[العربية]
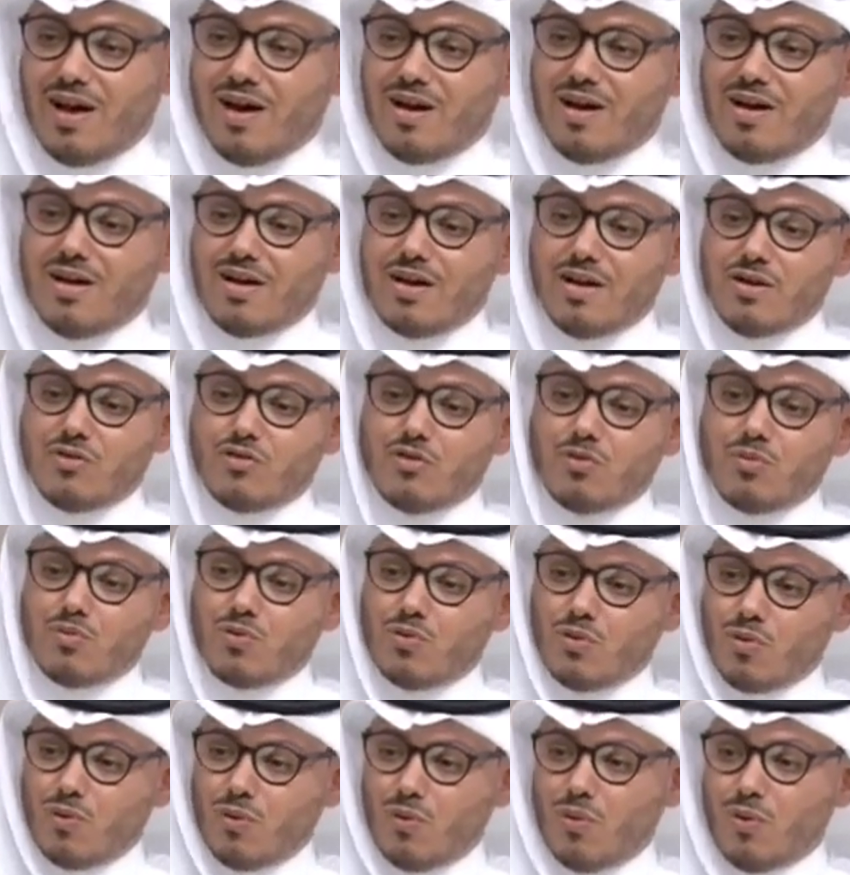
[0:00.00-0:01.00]

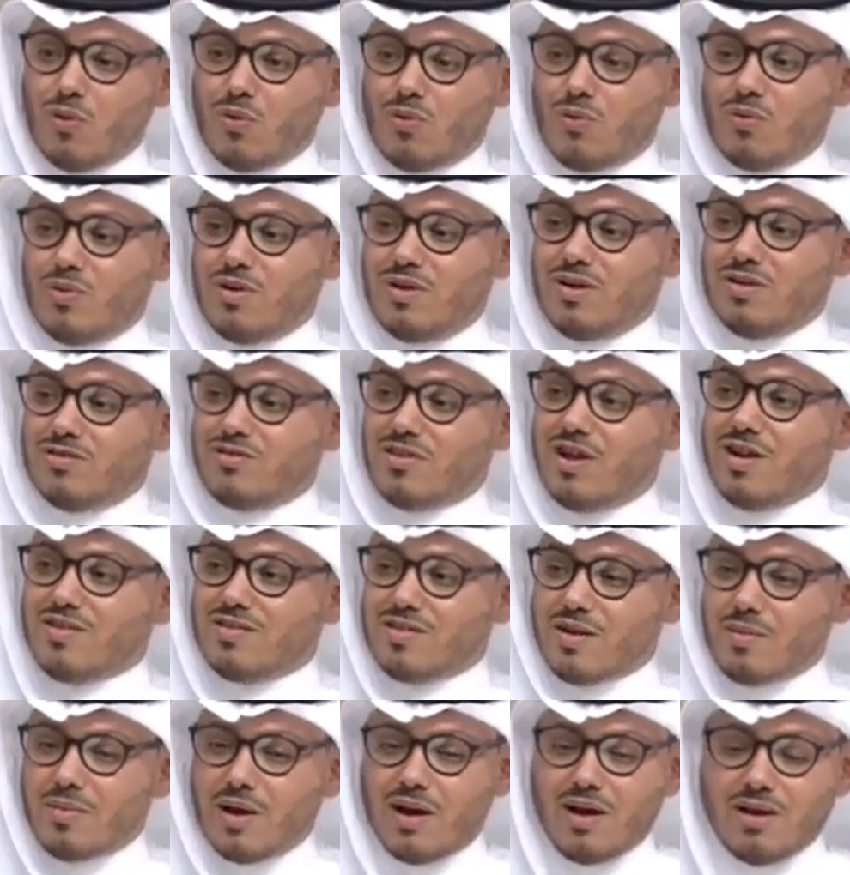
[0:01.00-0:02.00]
الجمهور
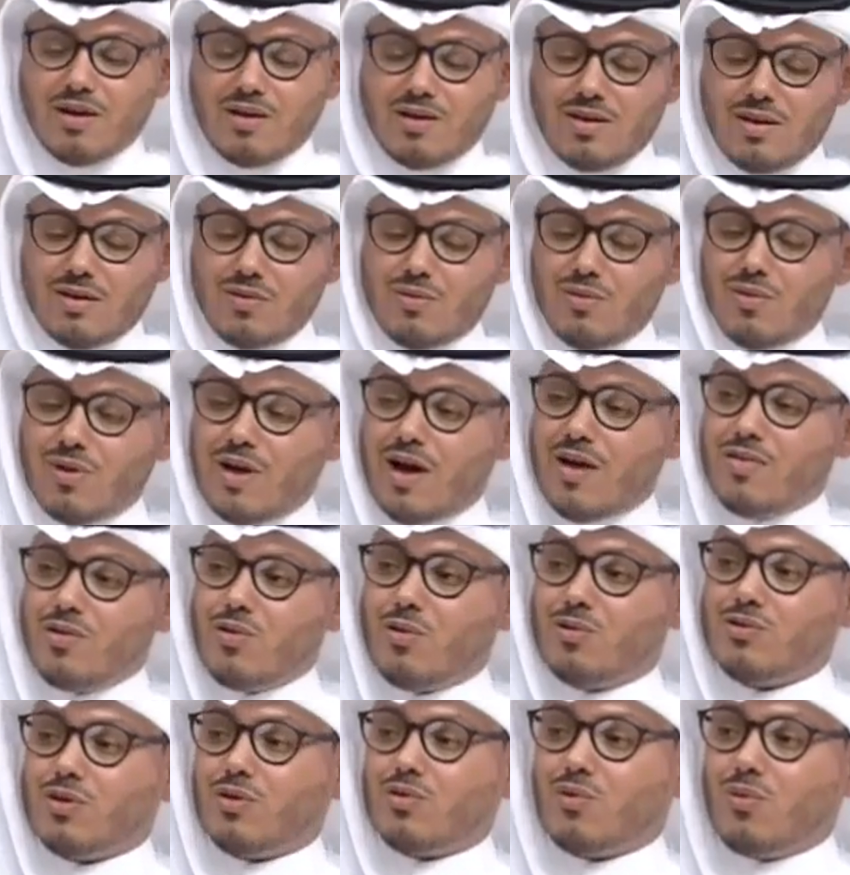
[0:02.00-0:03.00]
والجلسة معه هنا نقول هذه
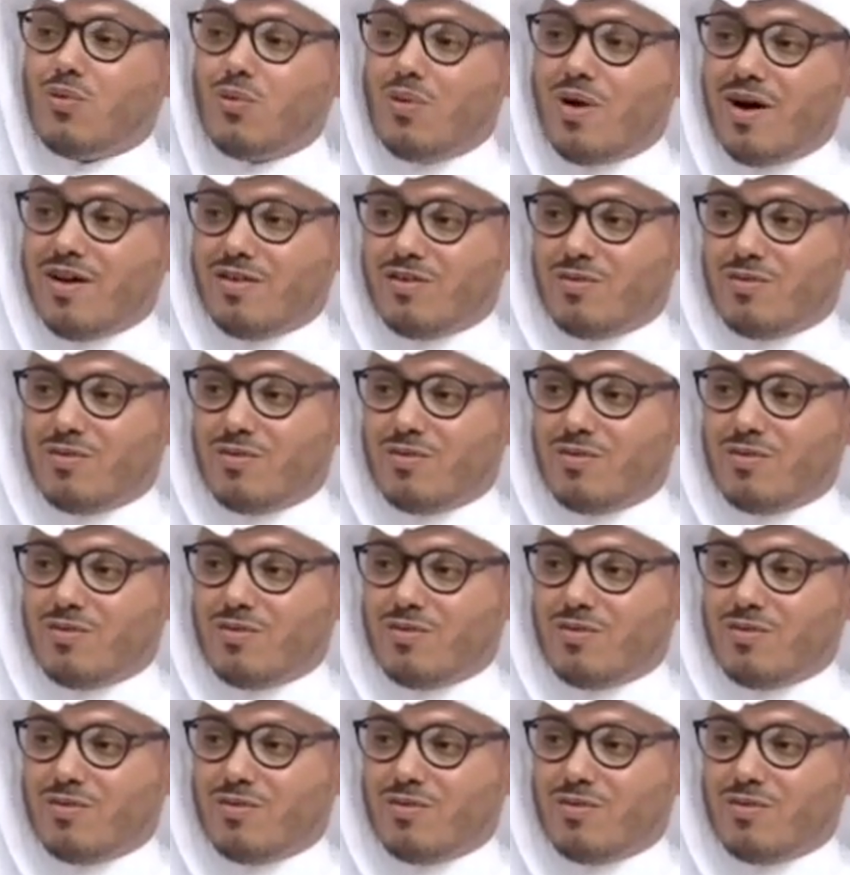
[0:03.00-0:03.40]
نقطة قوة